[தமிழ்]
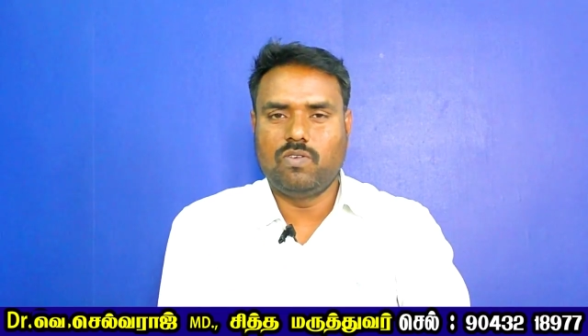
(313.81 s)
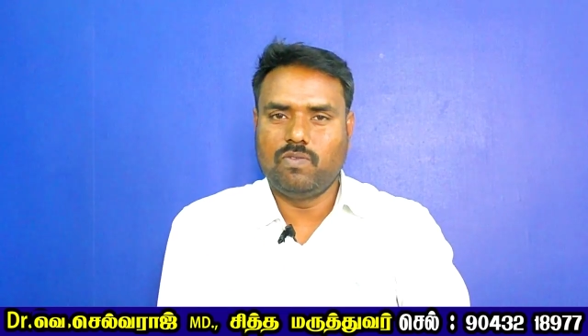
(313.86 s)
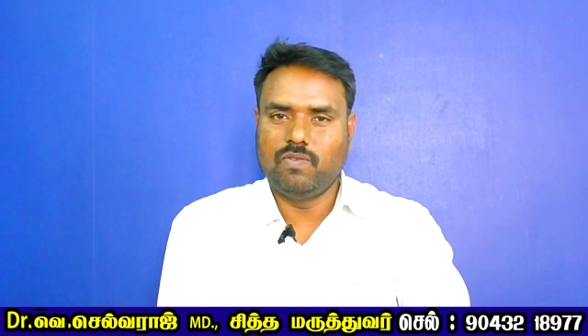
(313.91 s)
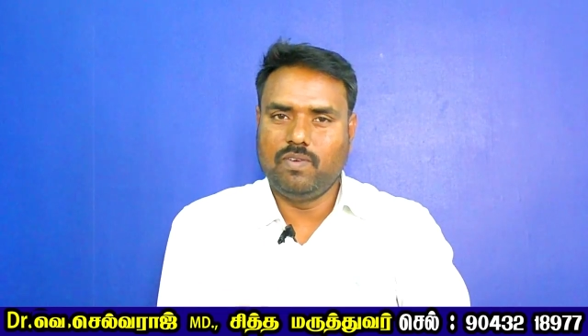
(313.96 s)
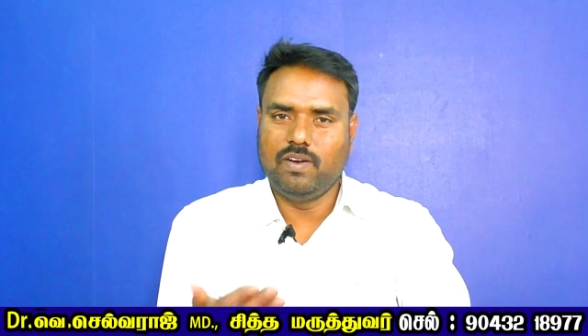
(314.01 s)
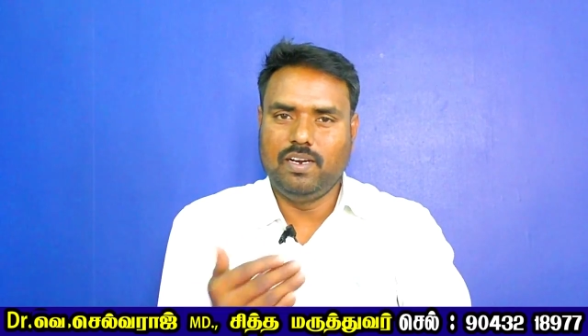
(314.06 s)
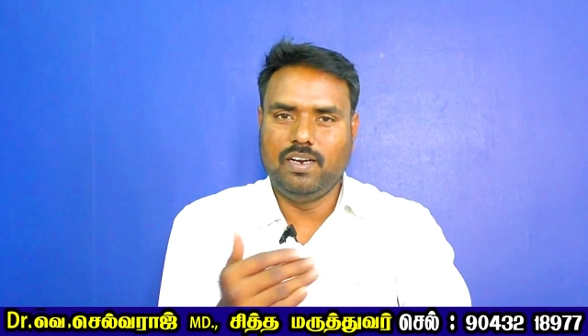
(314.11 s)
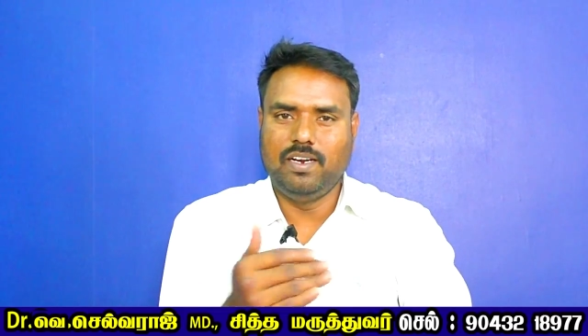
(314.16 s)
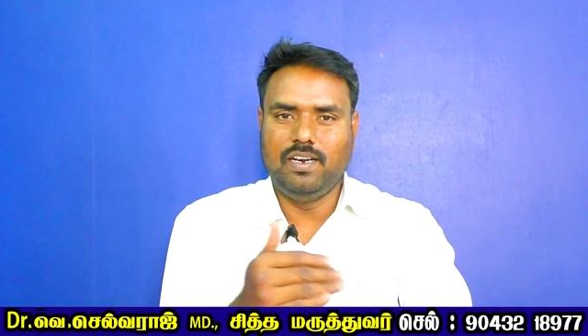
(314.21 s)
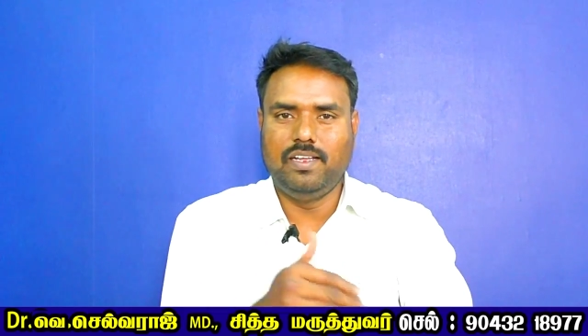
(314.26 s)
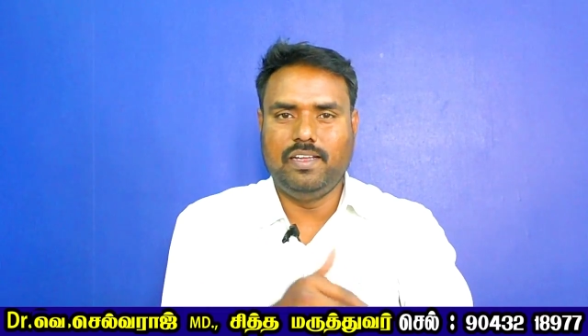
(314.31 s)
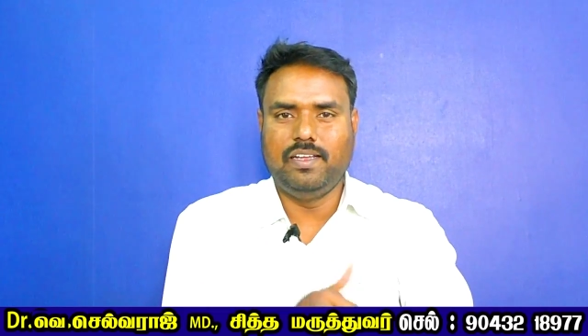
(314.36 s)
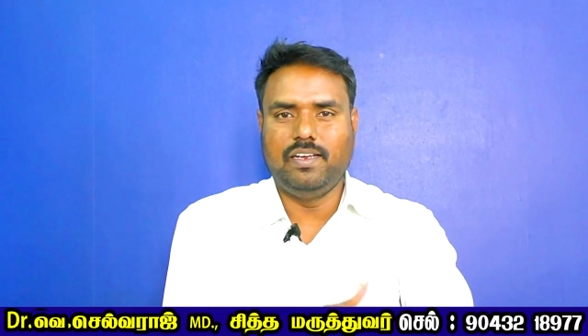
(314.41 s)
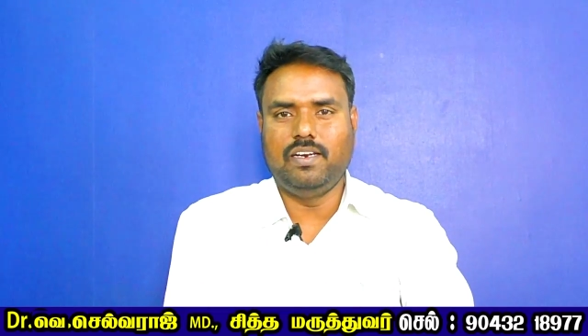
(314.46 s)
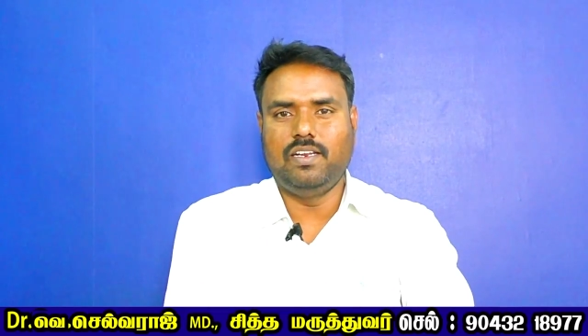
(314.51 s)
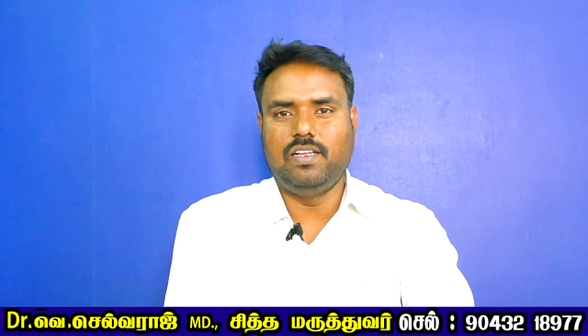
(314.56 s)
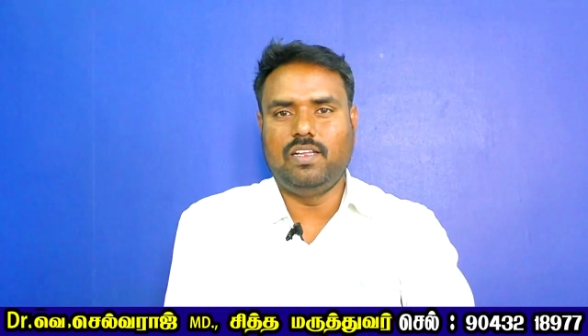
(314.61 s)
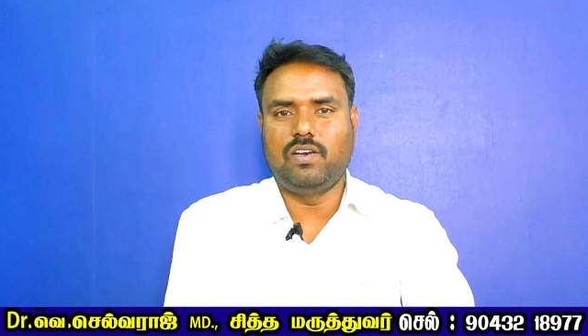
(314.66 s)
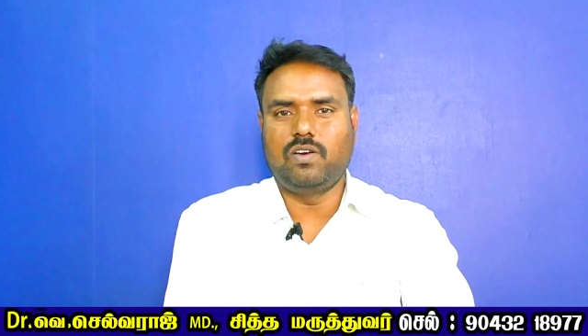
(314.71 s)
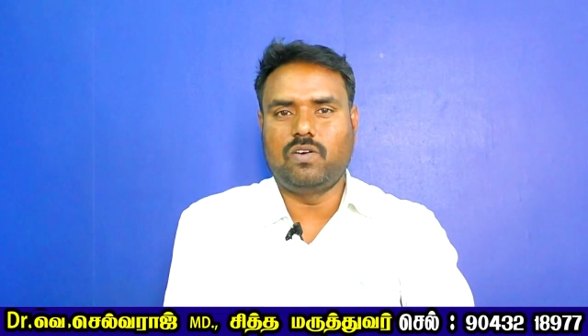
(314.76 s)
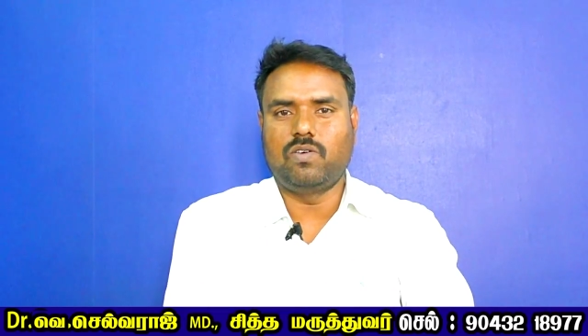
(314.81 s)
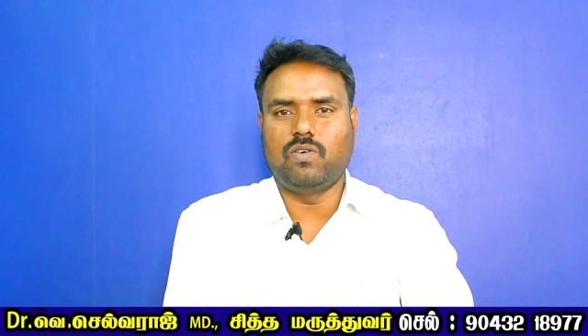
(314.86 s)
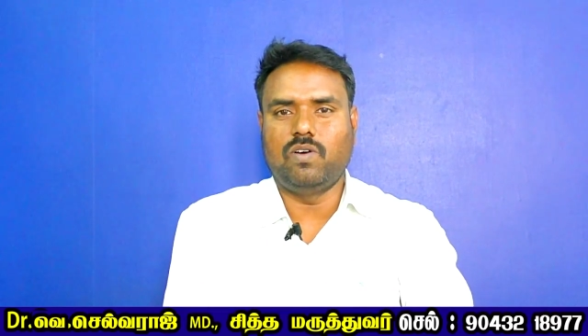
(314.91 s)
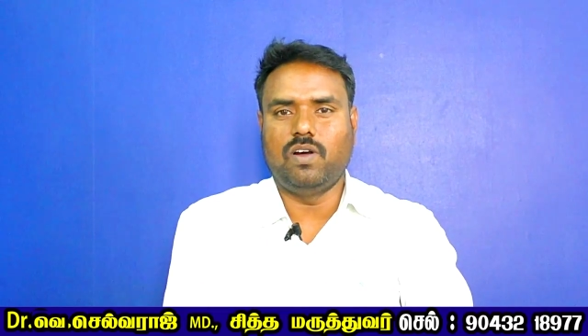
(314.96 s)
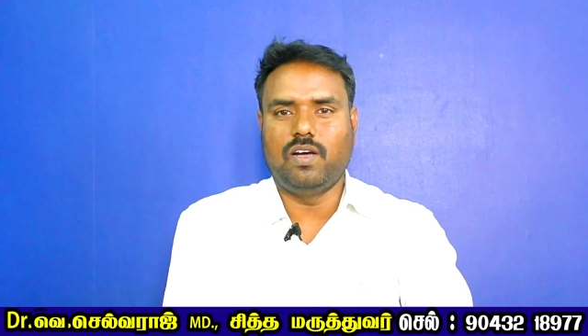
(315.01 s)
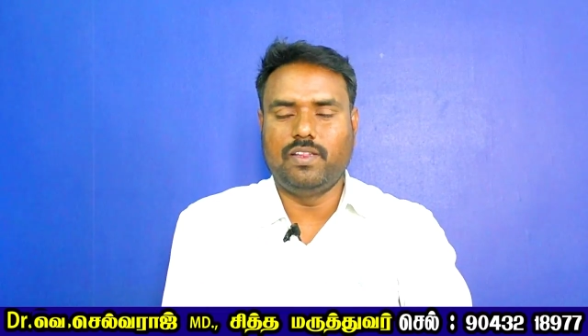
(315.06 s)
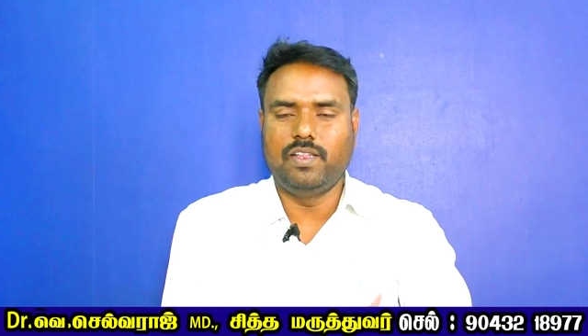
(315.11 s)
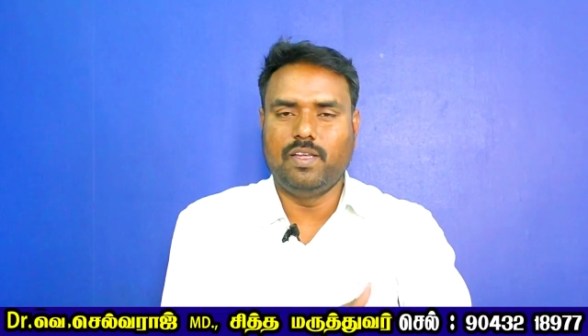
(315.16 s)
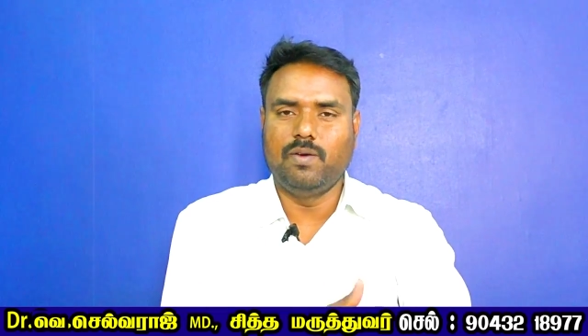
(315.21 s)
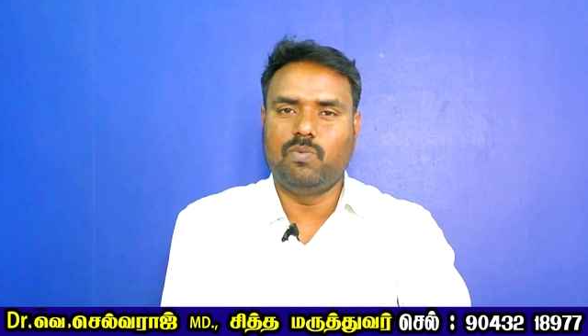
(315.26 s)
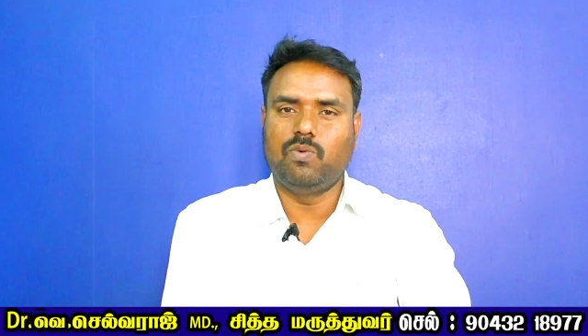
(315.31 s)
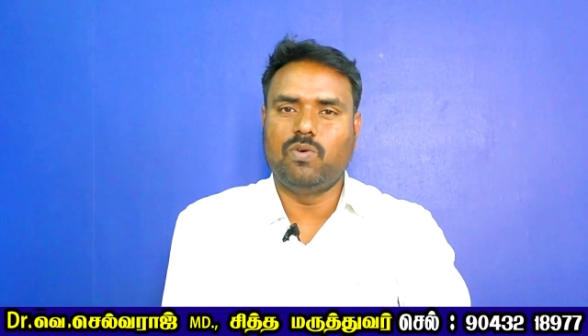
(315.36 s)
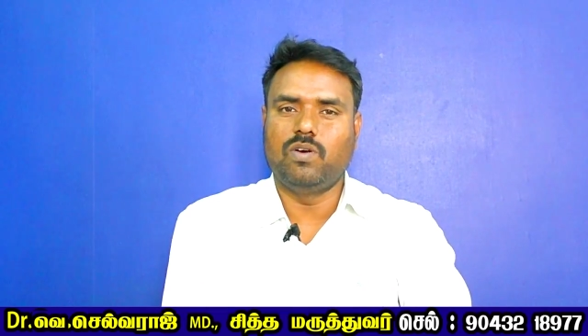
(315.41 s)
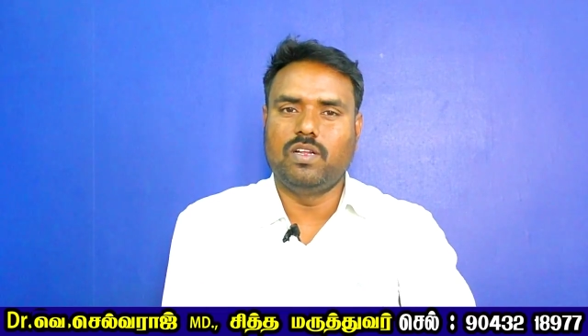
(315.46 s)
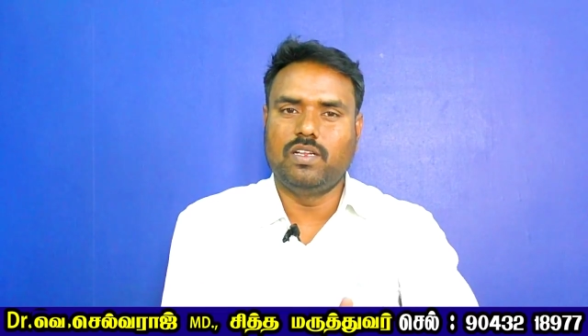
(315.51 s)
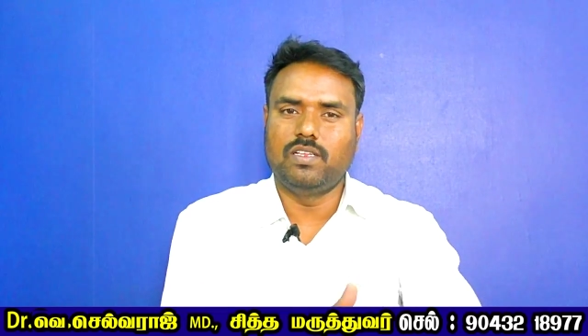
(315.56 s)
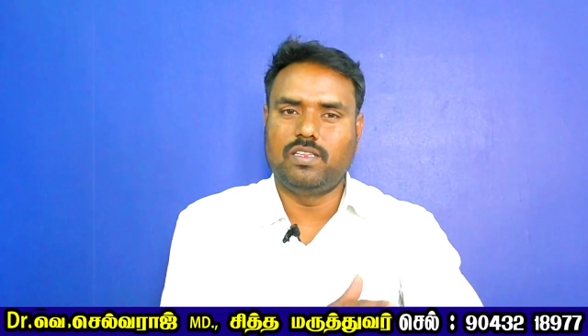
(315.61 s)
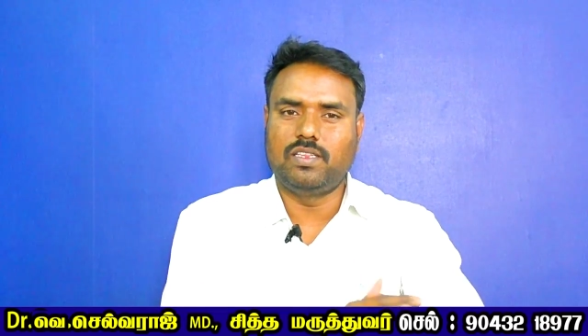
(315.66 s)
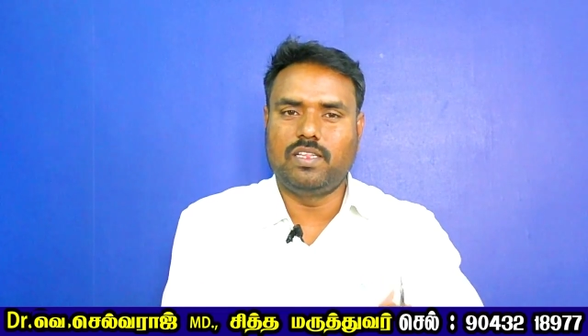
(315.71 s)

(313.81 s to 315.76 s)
வெளியிலேயும் நீர் இருக்கும் அதே போல்